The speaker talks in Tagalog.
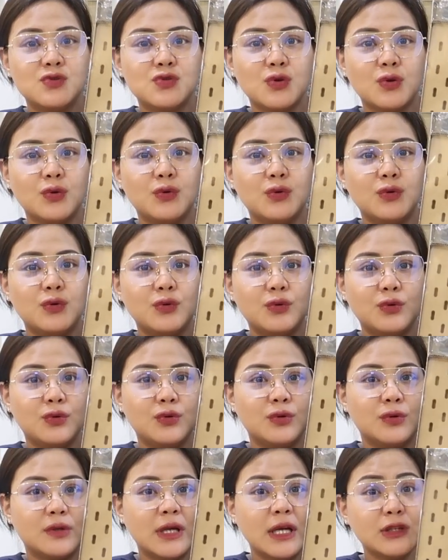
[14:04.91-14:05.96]
So,
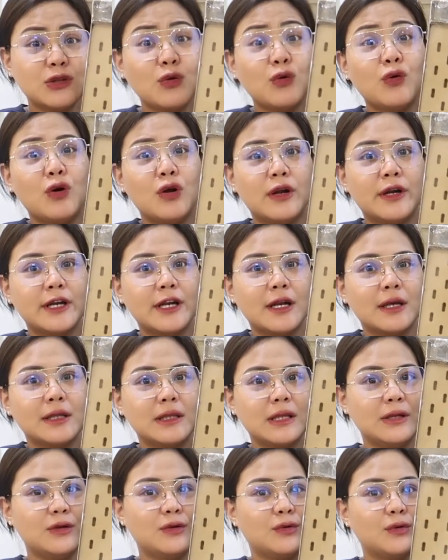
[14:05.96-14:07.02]
gantong color na lang
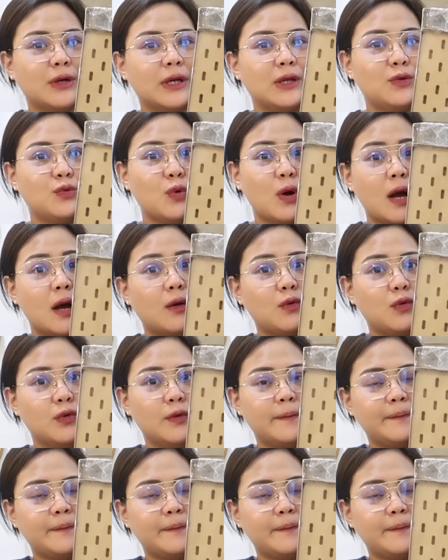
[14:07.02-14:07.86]
din yung kinuha ko.